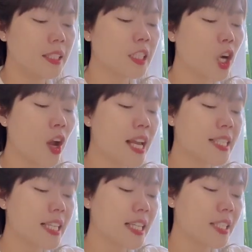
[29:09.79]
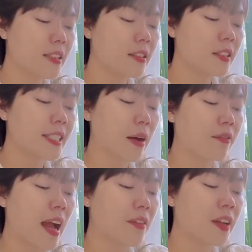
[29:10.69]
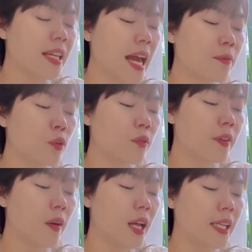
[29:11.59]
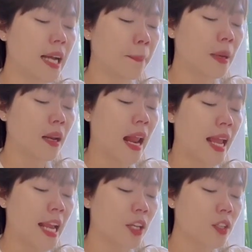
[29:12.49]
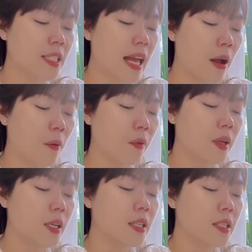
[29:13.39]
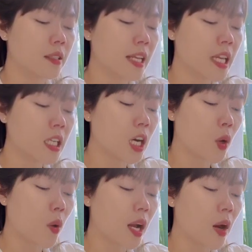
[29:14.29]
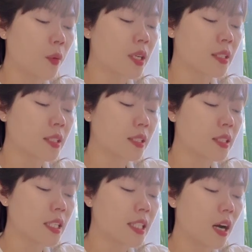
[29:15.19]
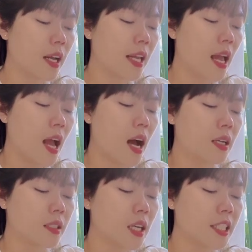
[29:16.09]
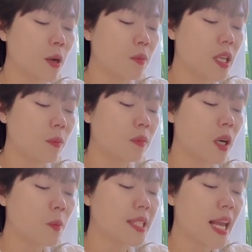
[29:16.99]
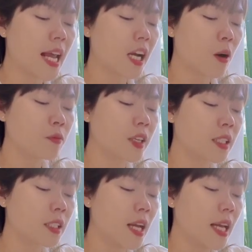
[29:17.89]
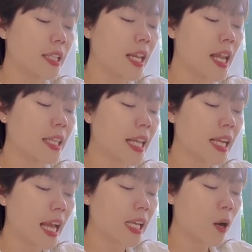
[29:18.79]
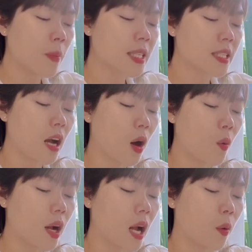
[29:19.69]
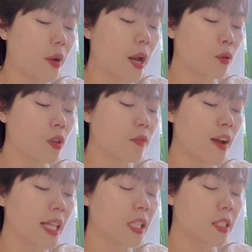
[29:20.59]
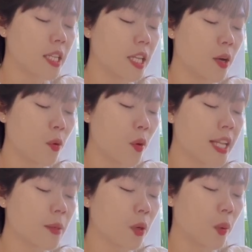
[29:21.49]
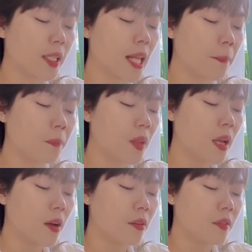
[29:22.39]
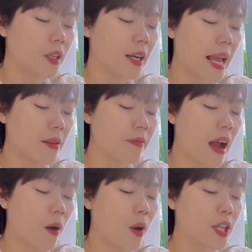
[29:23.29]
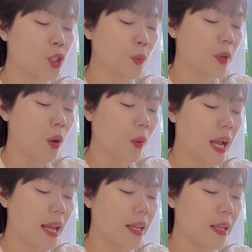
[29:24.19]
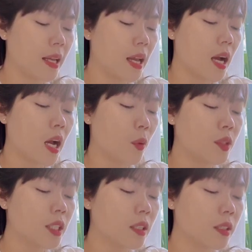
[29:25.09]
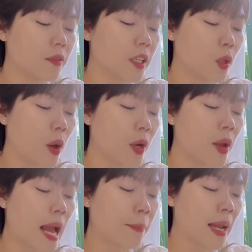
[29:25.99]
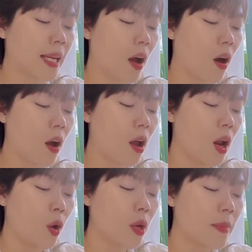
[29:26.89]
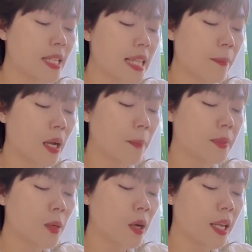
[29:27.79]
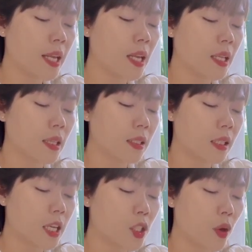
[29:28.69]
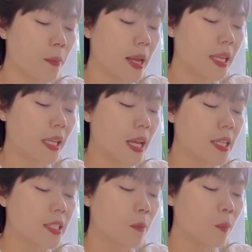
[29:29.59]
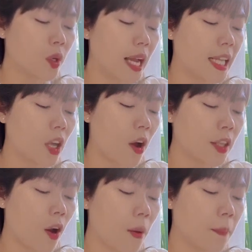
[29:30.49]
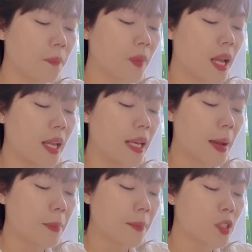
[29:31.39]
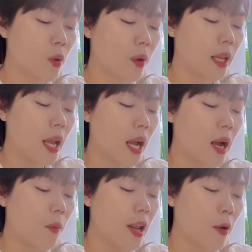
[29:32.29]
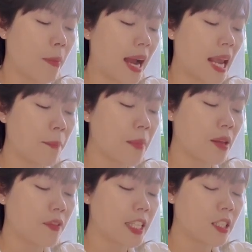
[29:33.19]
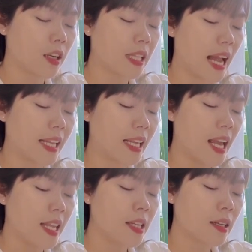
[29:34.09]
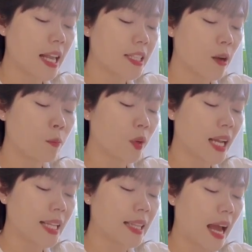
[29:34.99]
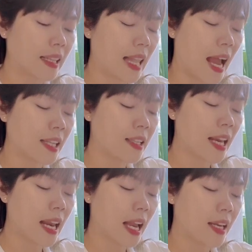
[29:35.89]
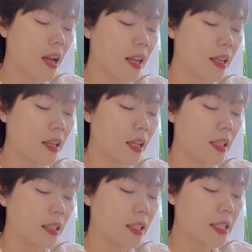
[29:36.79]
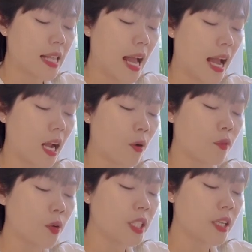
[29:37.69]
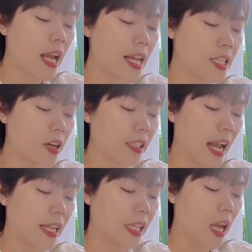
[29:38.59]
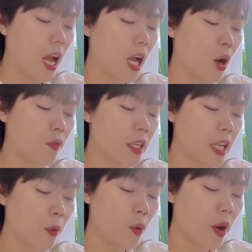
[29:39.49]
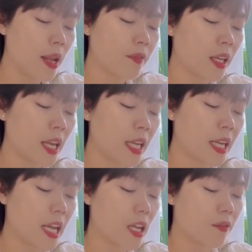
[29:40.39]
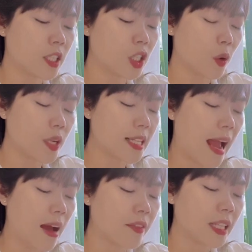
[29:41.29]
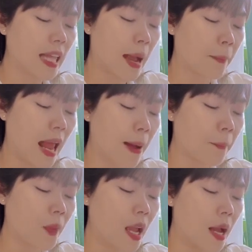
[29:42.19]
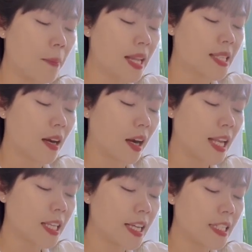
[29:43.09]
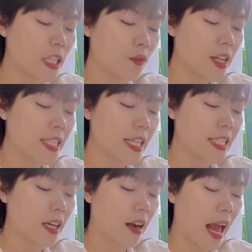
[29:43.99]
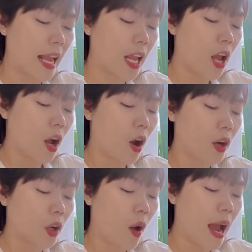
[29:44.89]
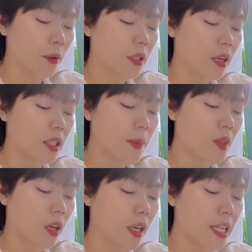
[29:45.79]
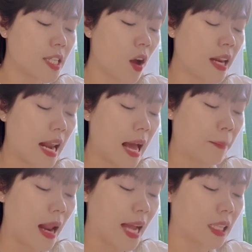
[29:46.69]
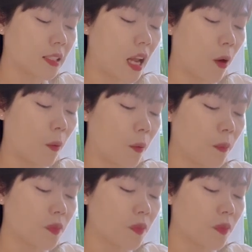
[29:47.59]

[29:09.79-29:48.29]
Nhưng có ích gì chứ, chẳng phải vẫn nát vụn vào lần gặp lại anh đó sao? Sự kiên cường của cậu được dựng giữa trời, ở giữa trống rỗng, gốc rễ lại không vững, thế nên tính cách không biết sợ của cậu đều xuất phát từ sự yếu đuối trong nội tâm. Vừa đánh vào là sụp đổ ngay. Cậu chưa từng vượt qua nỗi ám ảnh đó, luôn bị giam cầm trong ấy, tự lừa dối mình, sống một cách thoi thóp. Năm năm rồi, cậu liều mạng ép mình phải trưởng thành, nhưng lại sống một cách tàn tạ như thế này đây. Thật ra, cậu vốn chưa hề trưởng thành, cậu vẫn yếu đuối, vẫn ích kỷ, vẫn dối trá, vẫn tham lam. Bây giờ khi thấy Trình Phi Trì trở lại, còn có ảo tưởng tìm được lý do để làm lại từ đầu.